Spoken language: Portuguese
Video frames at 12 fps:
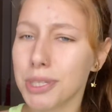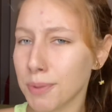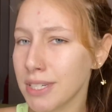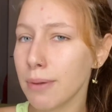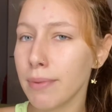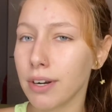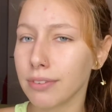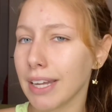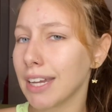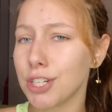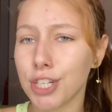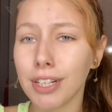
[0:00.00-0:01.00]
perceberam, né?
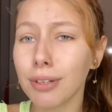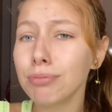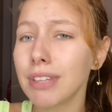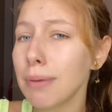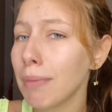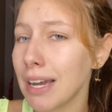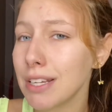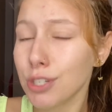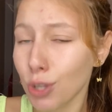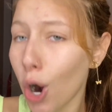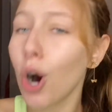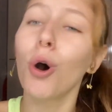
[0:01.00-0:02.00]
Que a Shein não tem mais
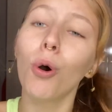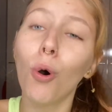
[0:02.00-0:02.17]
só